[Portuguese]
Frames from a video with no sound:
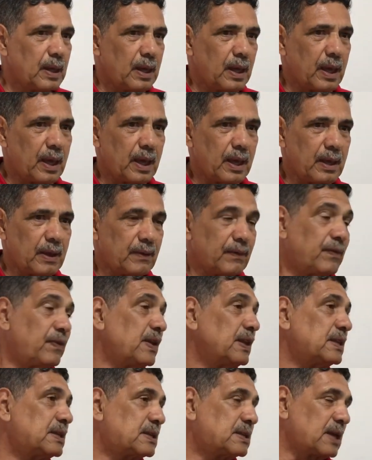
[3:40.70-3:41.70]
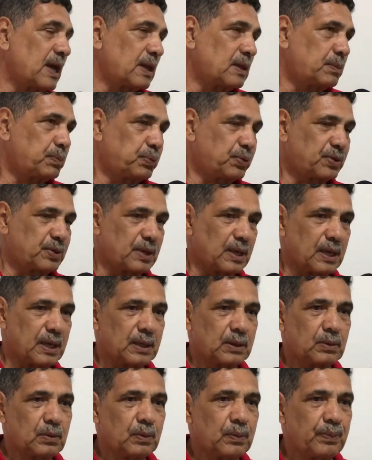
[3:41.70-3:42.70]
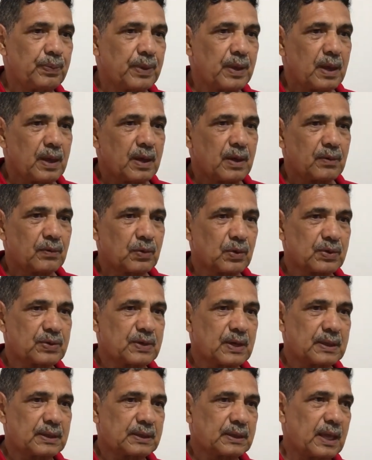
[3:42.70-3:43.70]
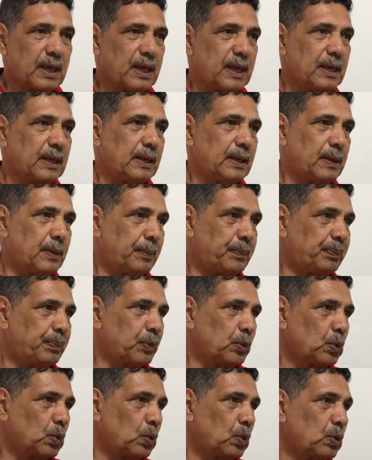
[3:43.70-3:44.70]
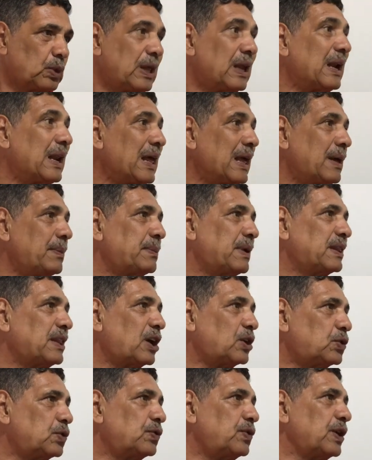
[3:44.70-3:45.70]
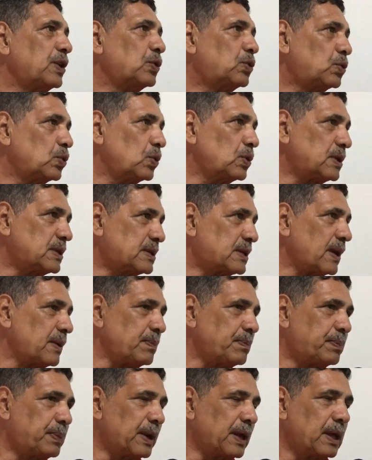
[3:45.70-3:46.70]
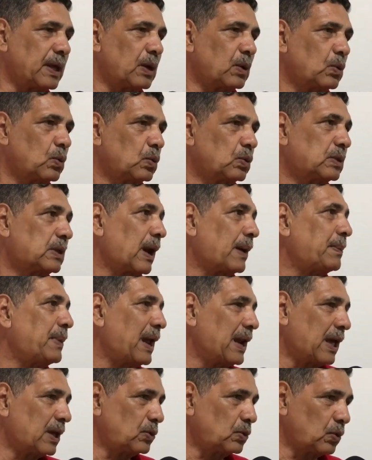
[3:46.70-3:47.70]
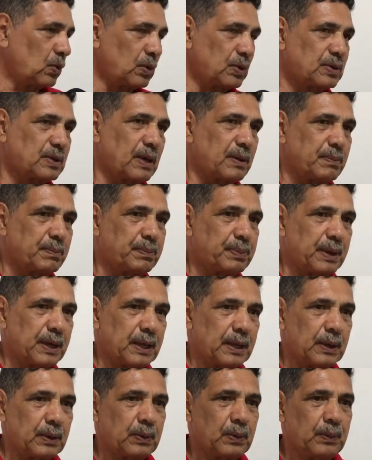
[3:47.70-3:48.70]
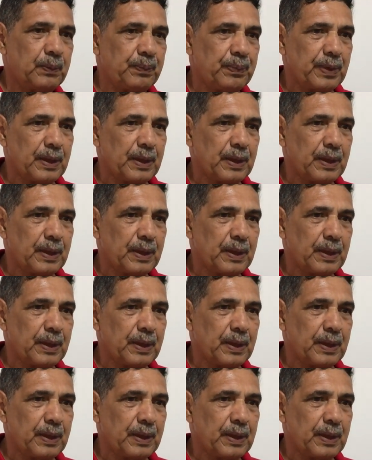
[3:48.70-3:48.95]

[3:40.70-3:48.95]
em 27%. Você tem o dilema da juventude sem emprego, o trabalhador sem emprego.